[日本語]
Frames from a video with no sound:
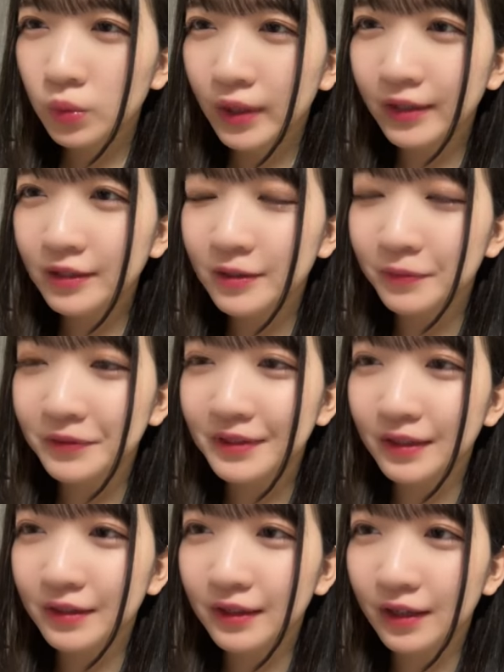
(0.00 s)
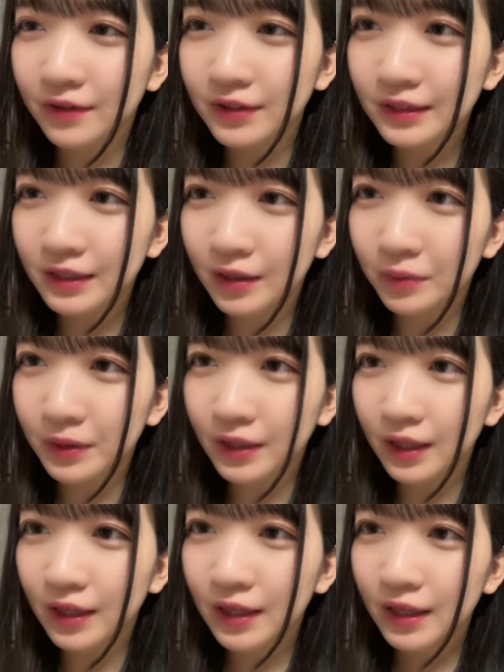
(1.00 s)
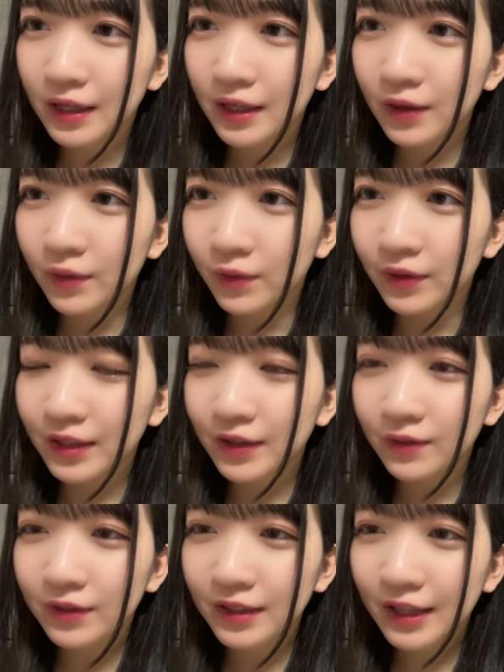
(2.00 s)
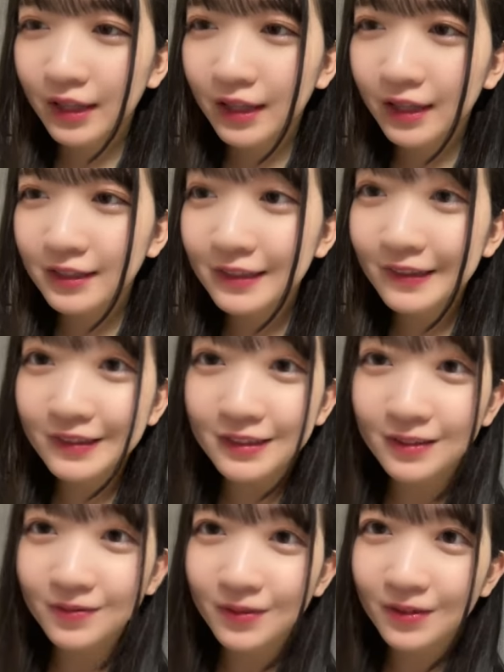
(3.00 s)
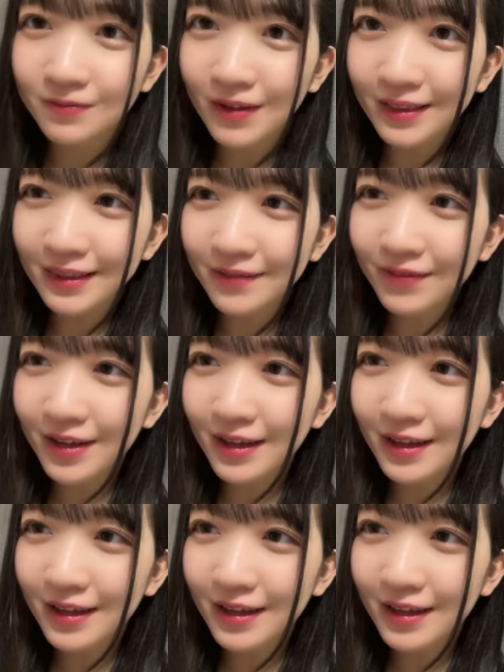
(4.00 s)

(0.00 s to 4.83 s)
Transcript: X のポスター可愛すぎて暴れたおいでおいで次のシングルも待ってます